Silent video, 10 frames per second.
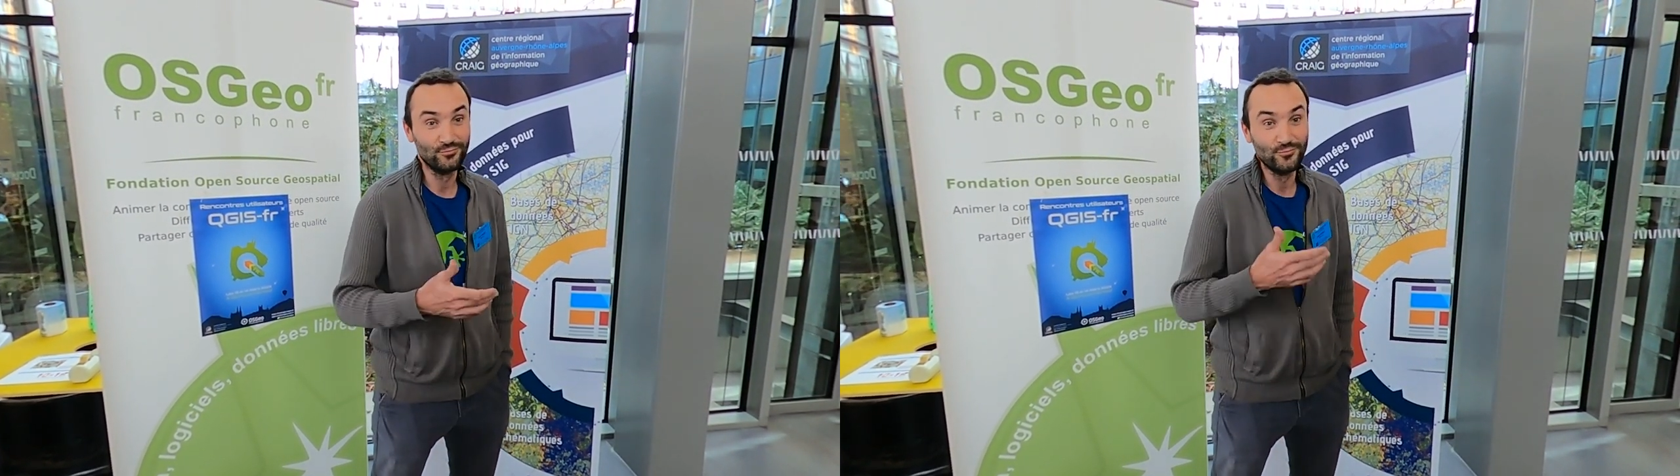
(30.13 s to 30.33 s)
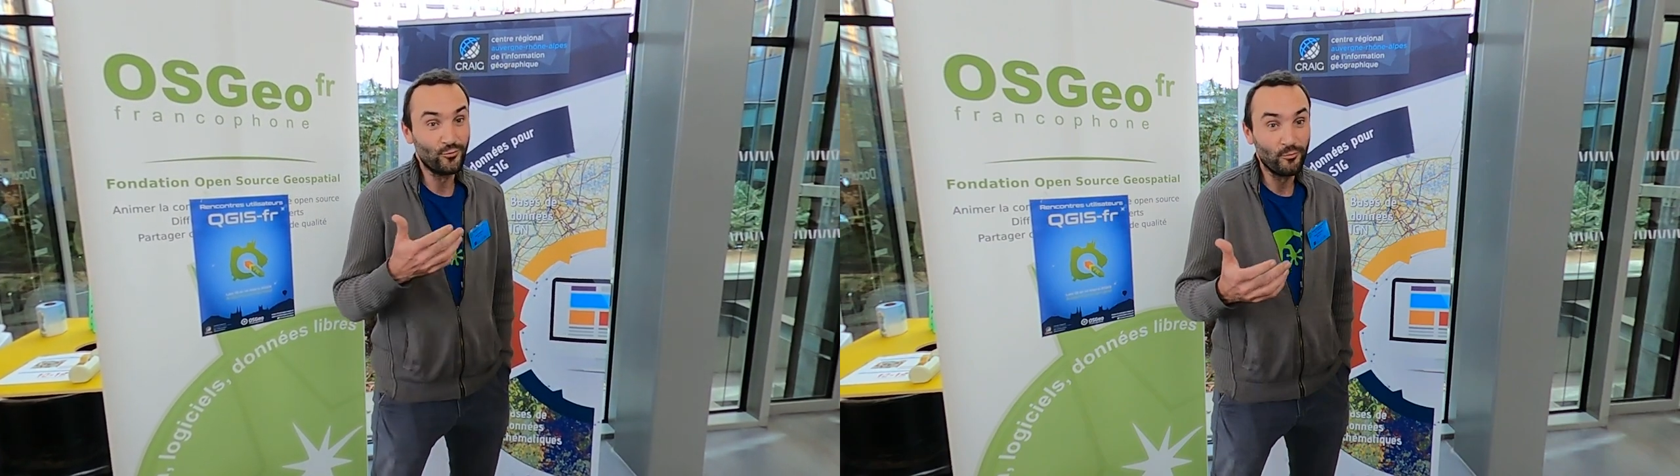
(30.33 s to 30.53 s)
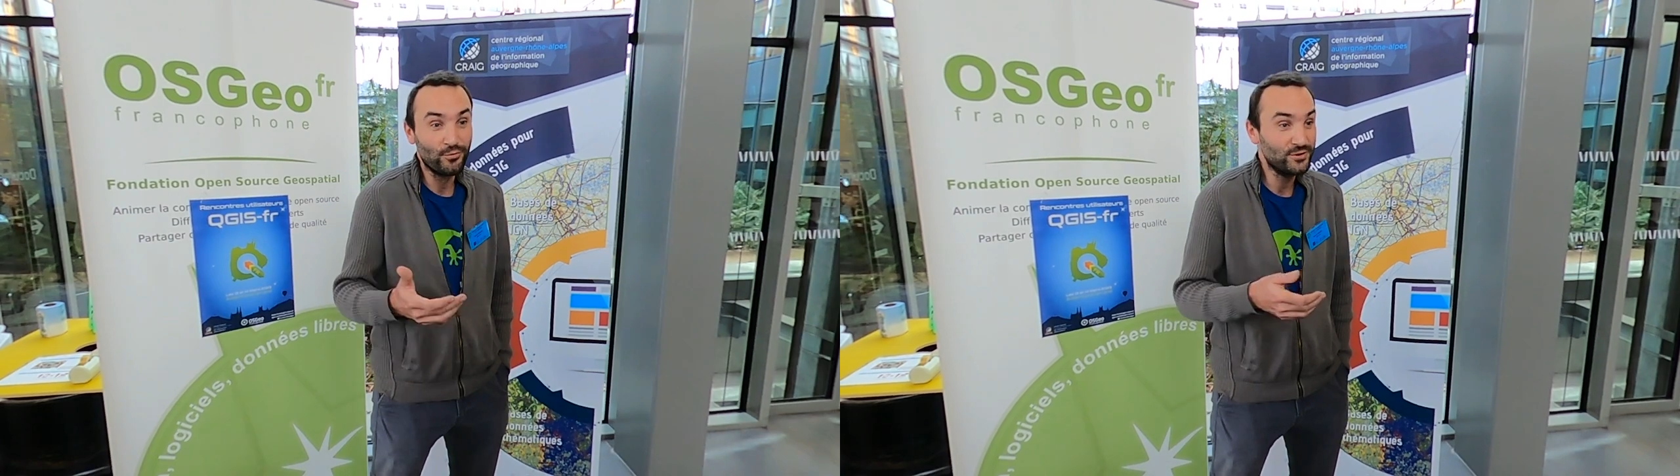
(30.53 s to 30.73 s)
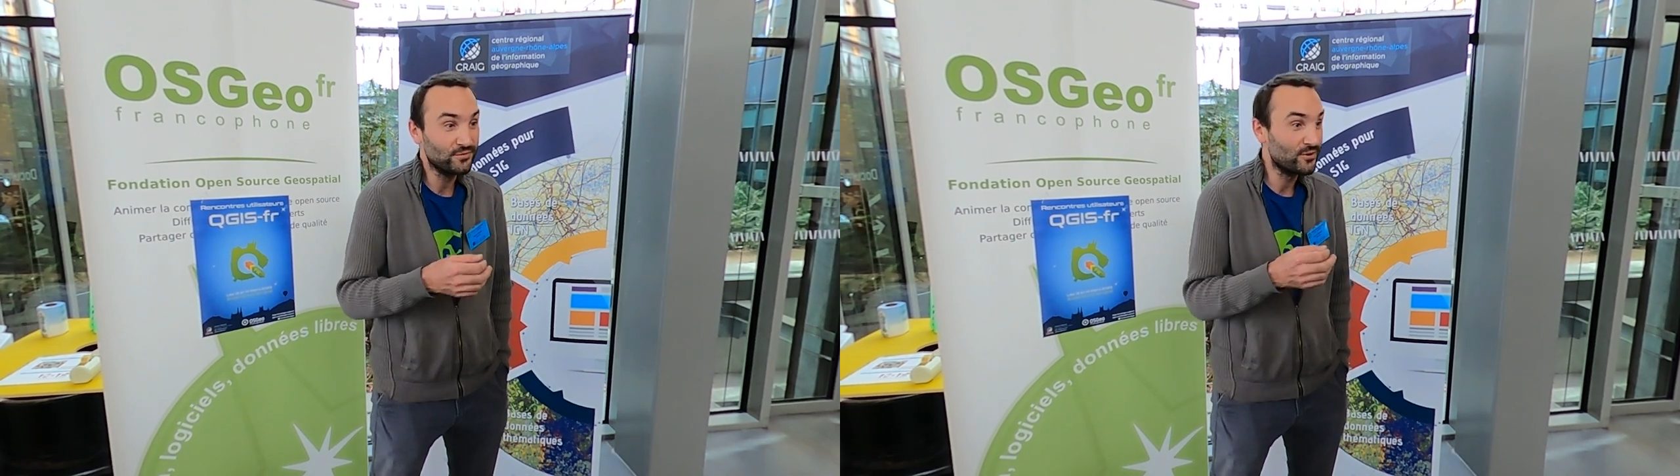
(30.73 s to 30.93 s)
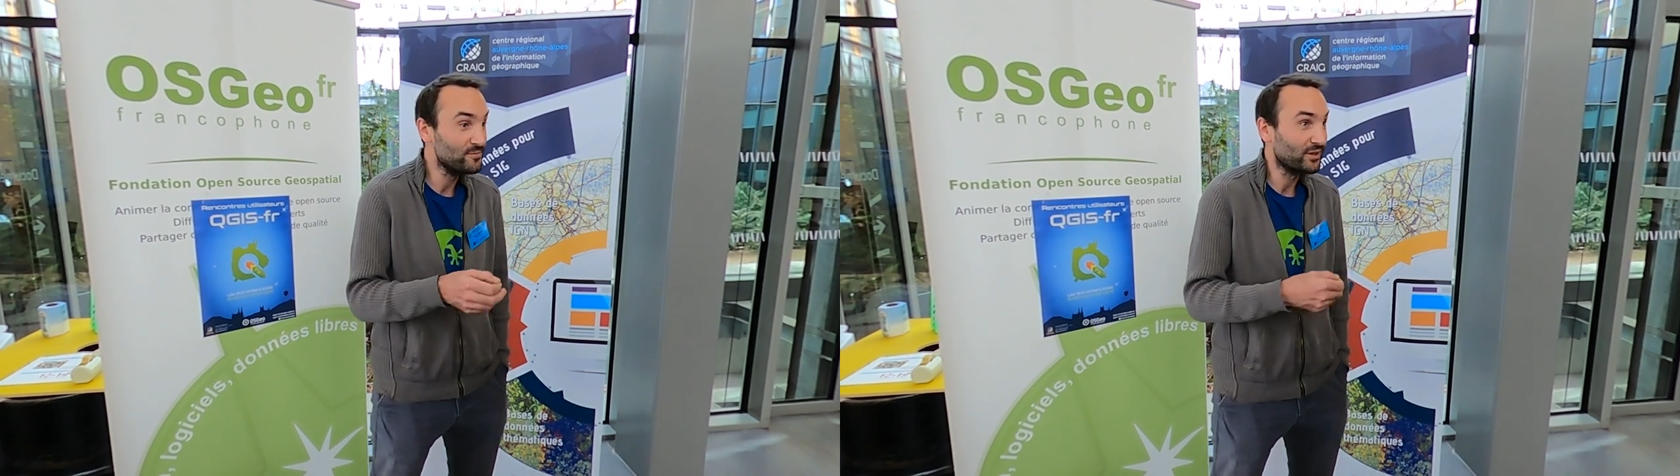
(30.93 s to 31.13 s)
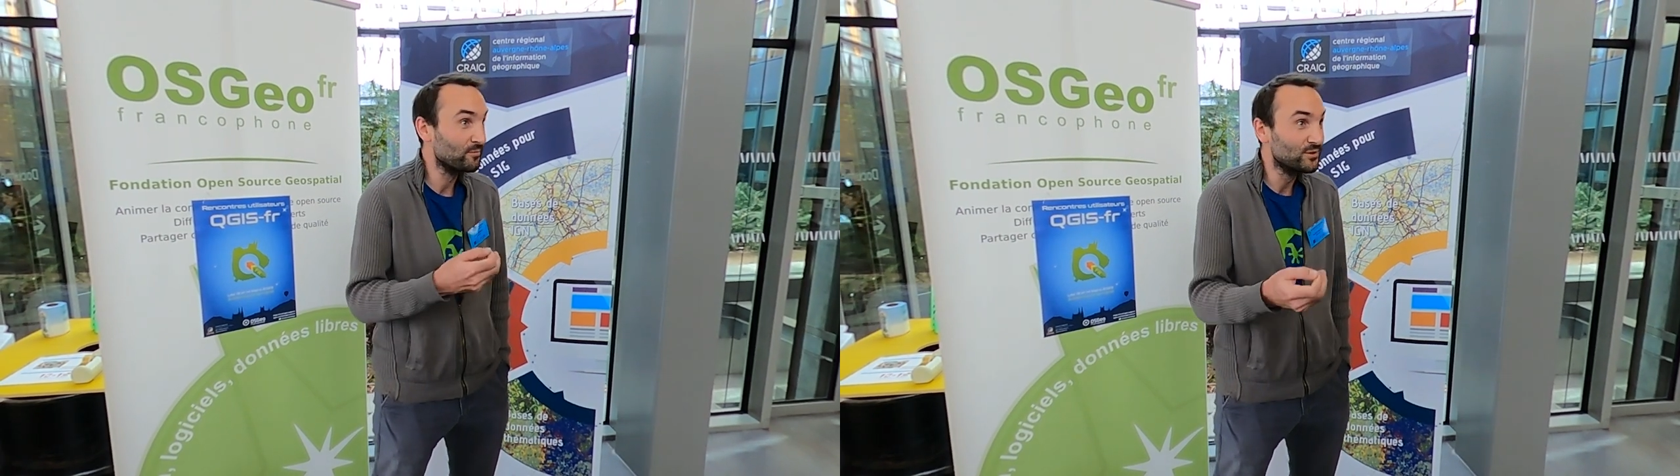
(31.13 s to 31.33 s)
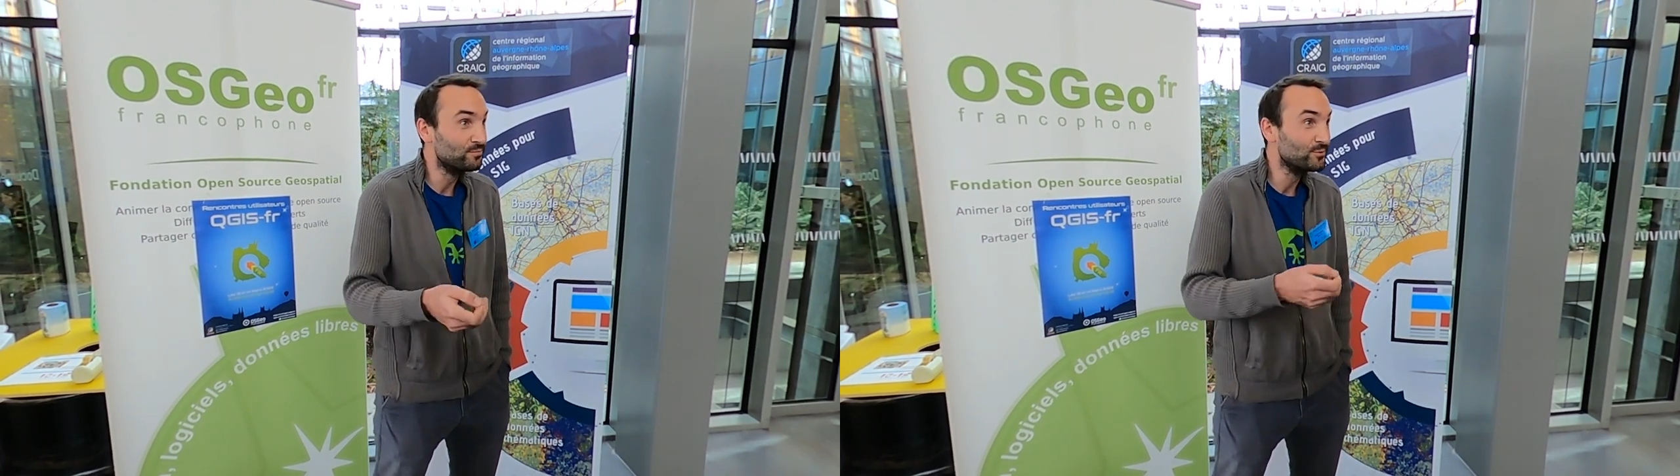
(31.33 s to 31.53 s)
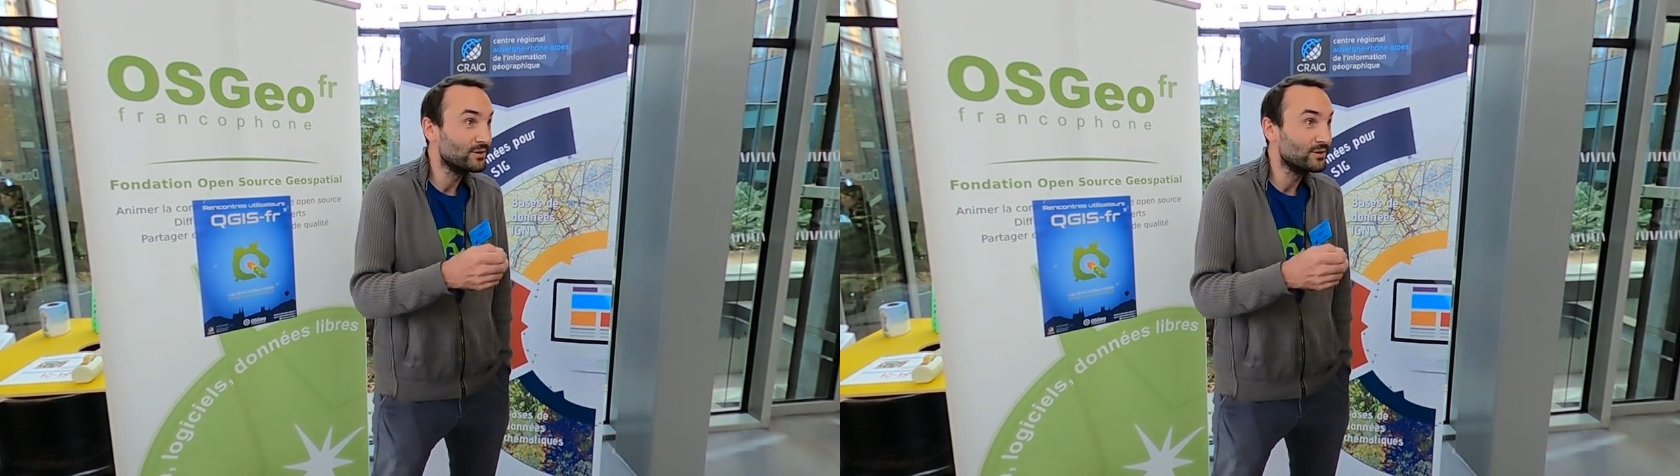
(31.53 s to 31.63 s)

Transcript: où on peut des fois mettre un petit peu